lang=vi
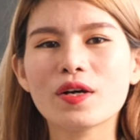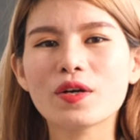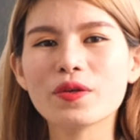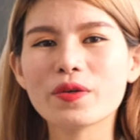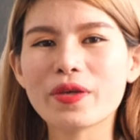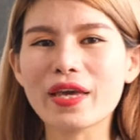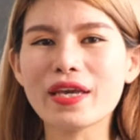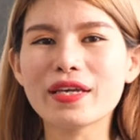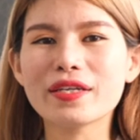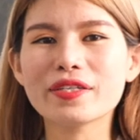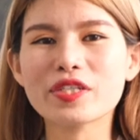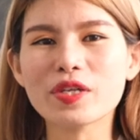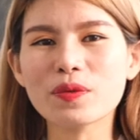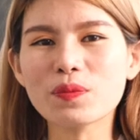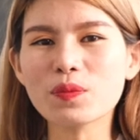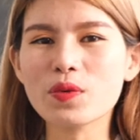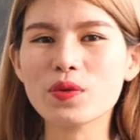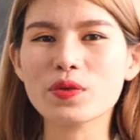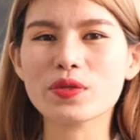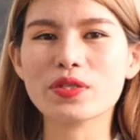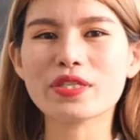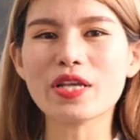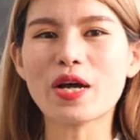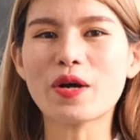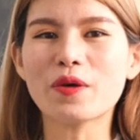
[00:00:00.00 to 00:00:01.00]
Ok, trong
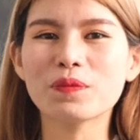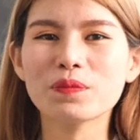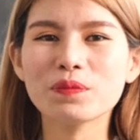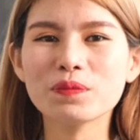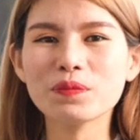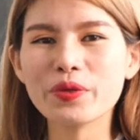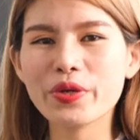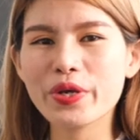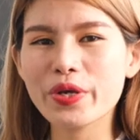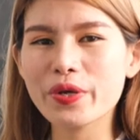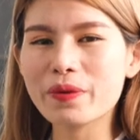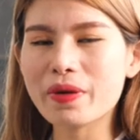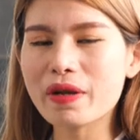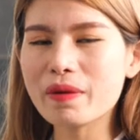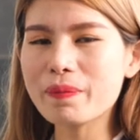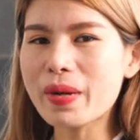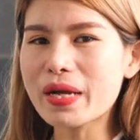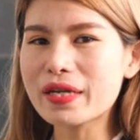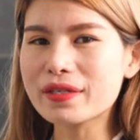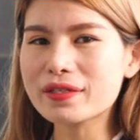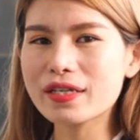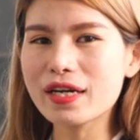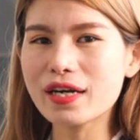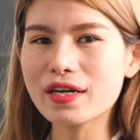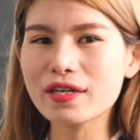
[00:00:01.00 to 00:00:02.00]
cuộc sống điều các
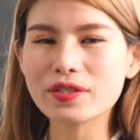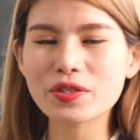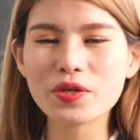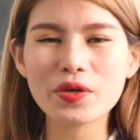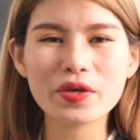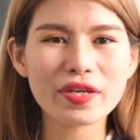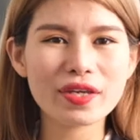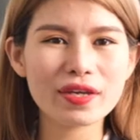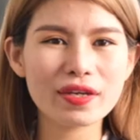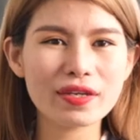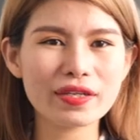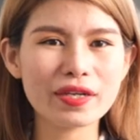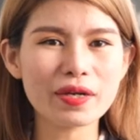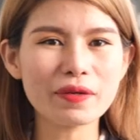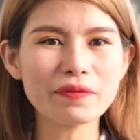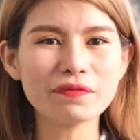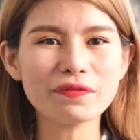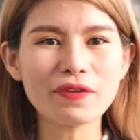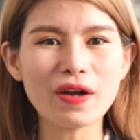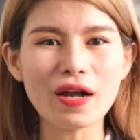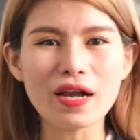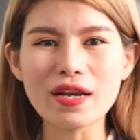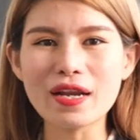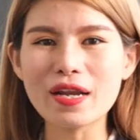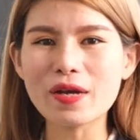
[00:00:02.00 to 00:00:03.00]
bạn cần đôi khi không
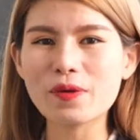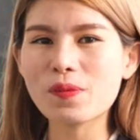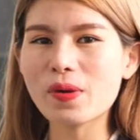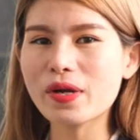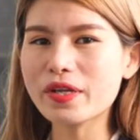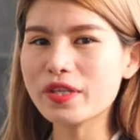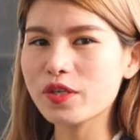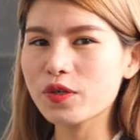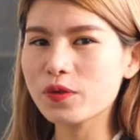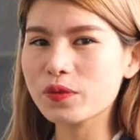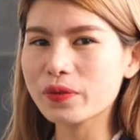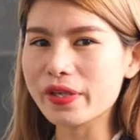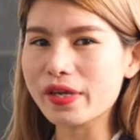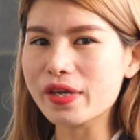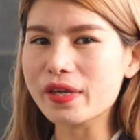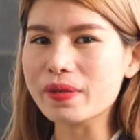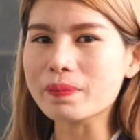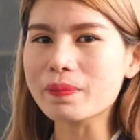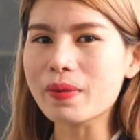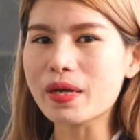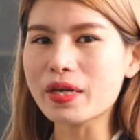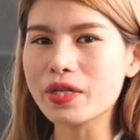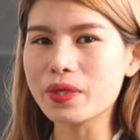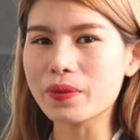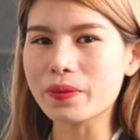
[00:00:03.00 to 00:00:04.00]
phải là quá nhiều tiền
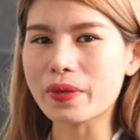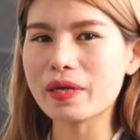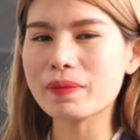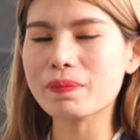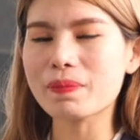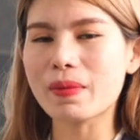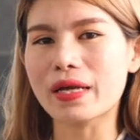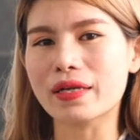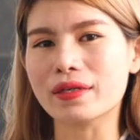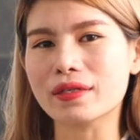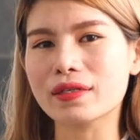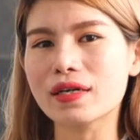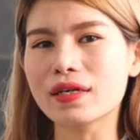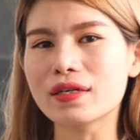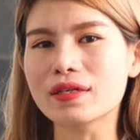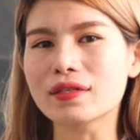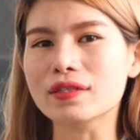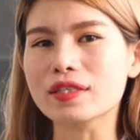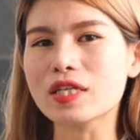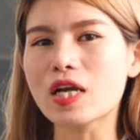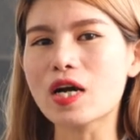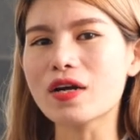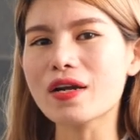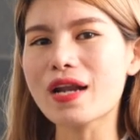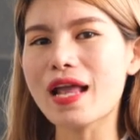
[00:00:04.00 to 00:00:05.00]
mà điều các bạn
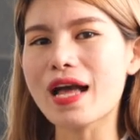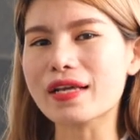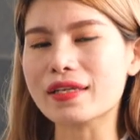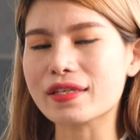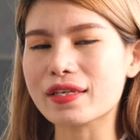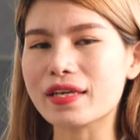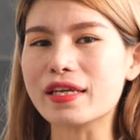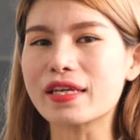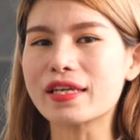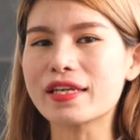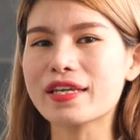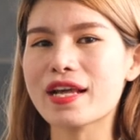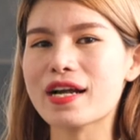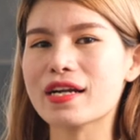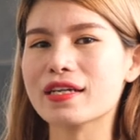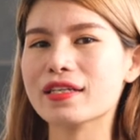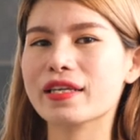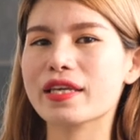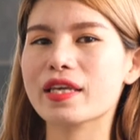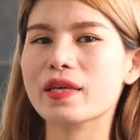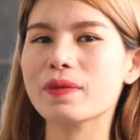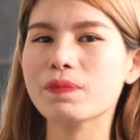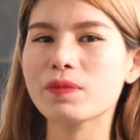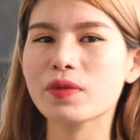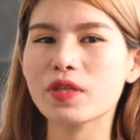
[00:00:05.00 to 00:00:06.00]
cần đó là kỹ năng
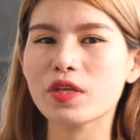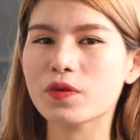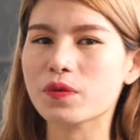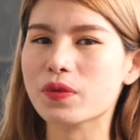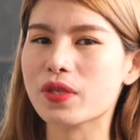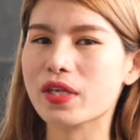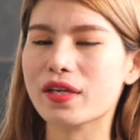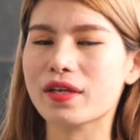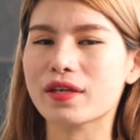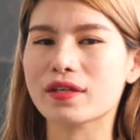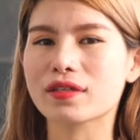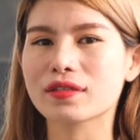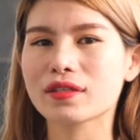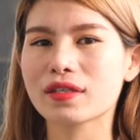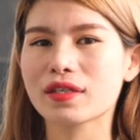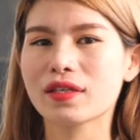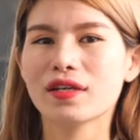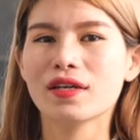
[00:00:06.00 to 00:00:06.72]
kiếm nhiều tiền